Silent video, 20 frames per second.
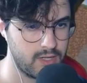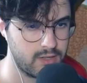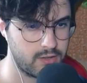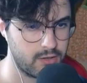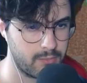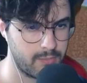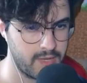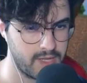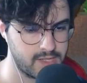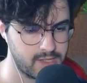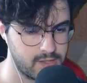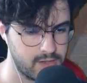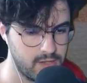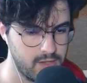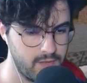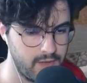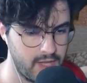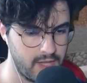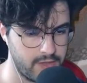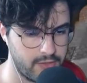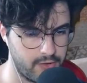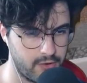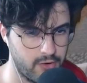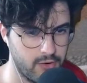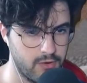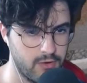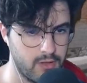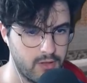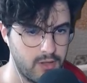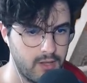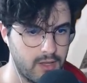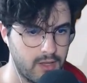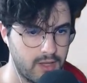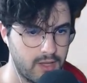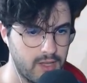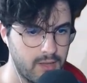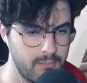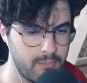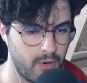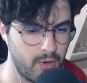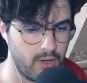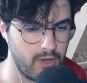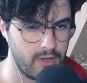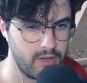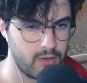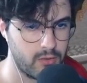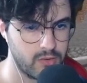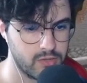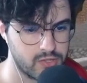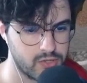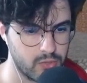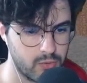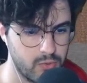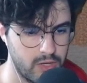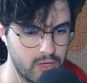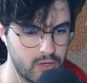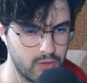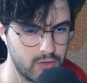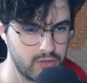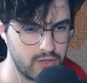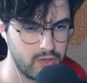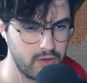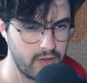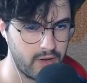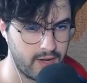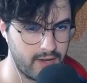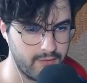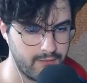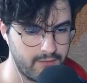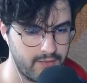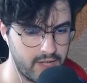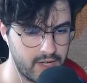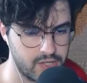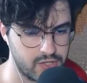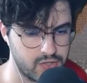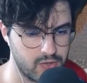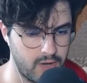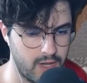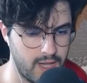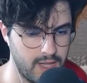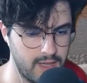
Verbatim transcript: altro pezzo di vetro che poi questo qui continuerà verso